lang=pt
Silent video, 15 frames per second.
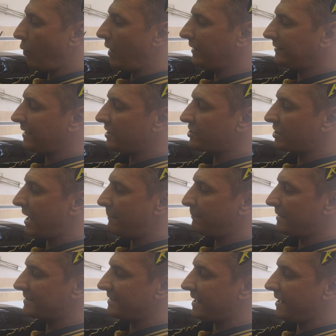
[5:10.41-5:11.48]
quantas
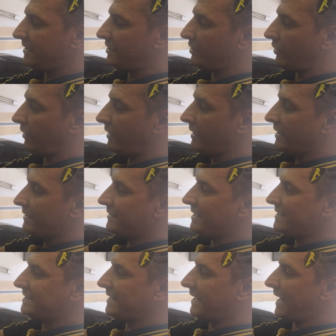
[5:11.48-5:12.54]
chapas tem aqui. Ó.
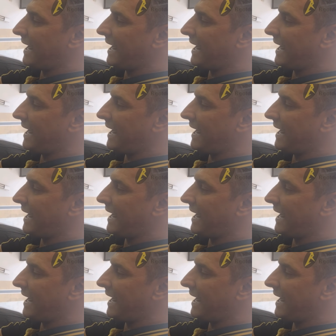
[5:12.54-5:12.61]
Nesse